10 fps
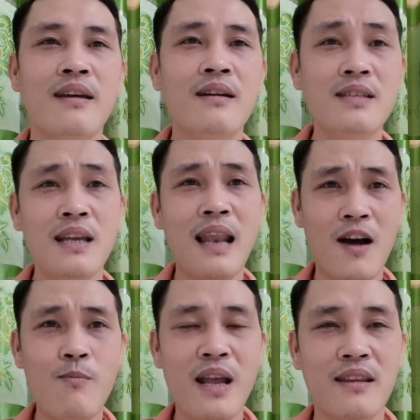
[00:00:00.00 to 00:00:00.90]
nó sinh
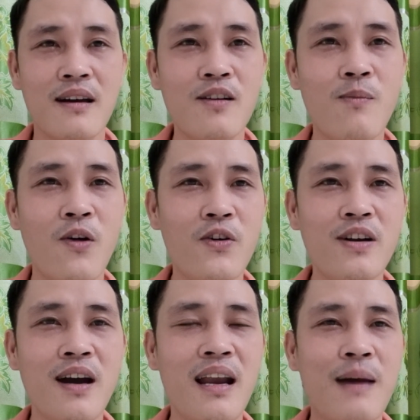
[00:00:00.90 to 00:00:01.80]
lão bệnh tử của mỗi
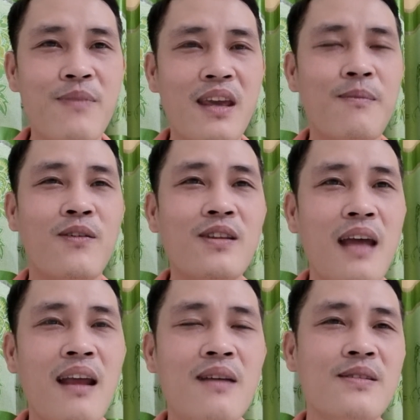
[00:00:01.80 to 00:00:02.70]
con người làm gì mà có
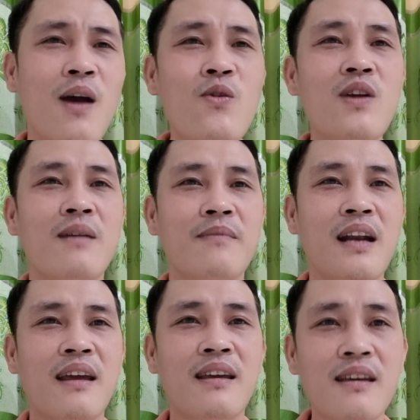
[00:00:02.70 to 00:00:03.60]
thể là giấu được mà
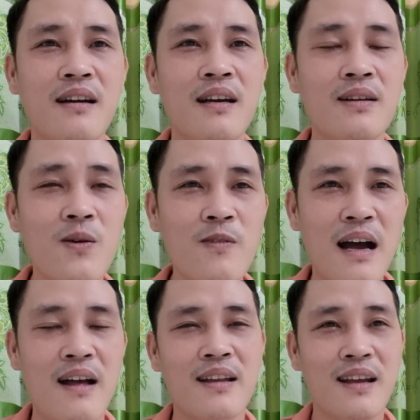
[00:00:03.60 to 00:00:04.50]
này kia đúng không
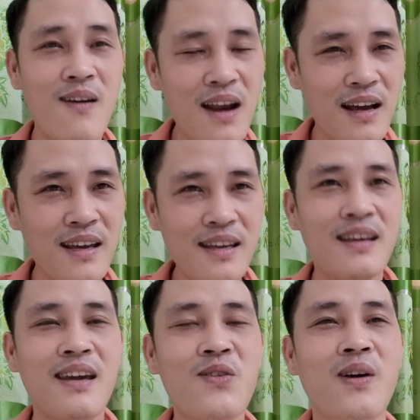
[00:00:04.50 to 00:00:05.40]
ạ thì đó là cái ý
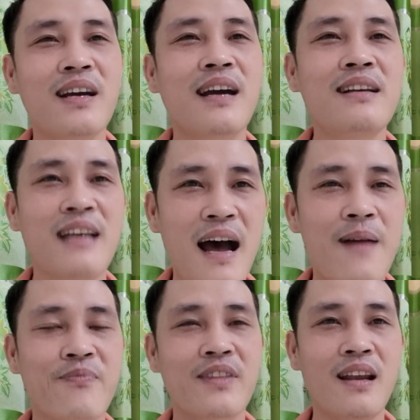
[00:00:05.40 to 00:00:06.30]
kiến của cái khán giả
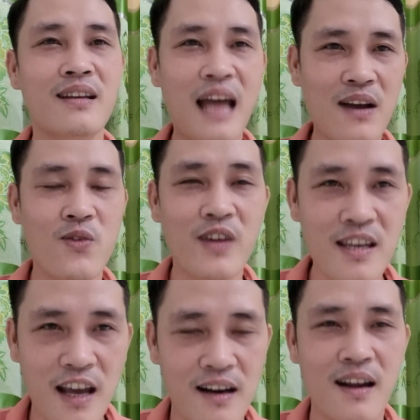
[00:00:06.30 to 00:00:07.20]
thì lực tàng cũng ghi
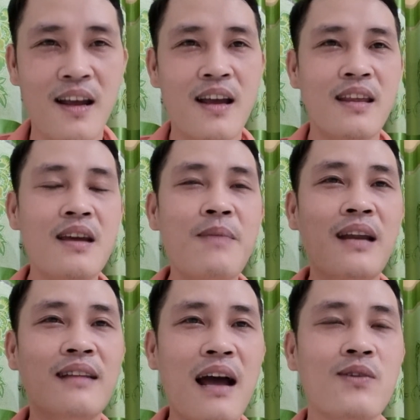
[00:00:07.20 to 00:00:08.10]
nhận nhưng mà
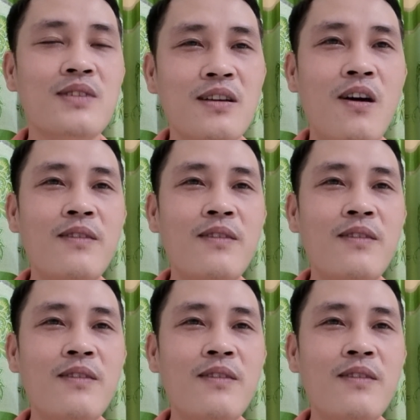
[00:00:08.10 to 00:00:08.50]
lực tàng cũng xin nói